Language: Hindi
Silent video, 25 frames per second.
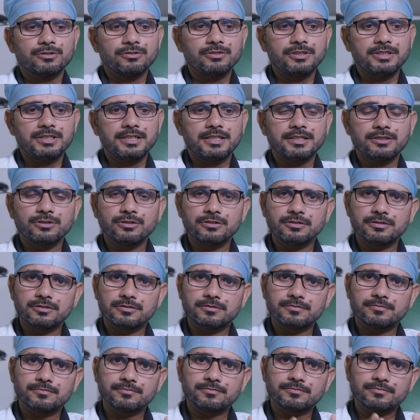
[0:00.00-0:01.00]
तो ये जो
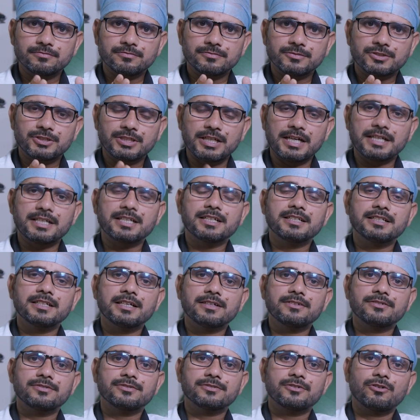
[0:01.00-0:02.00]
सियाटिक
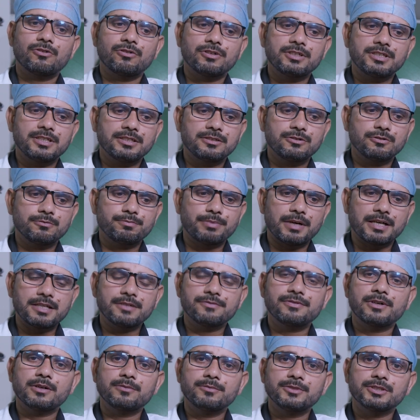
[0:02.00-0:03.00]
नर्व और ये जो
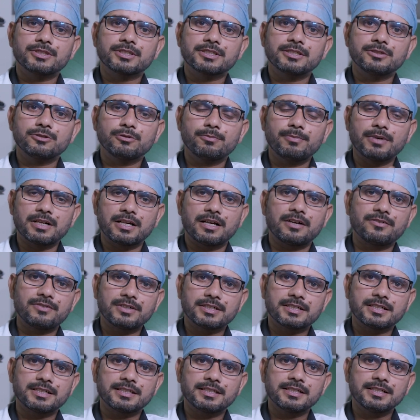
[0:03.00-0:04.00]
पारिफामिस की जो
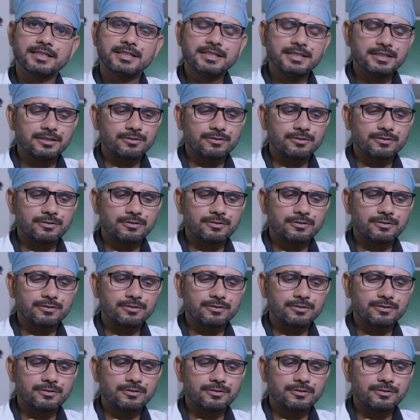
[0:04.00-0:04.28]
बनावट है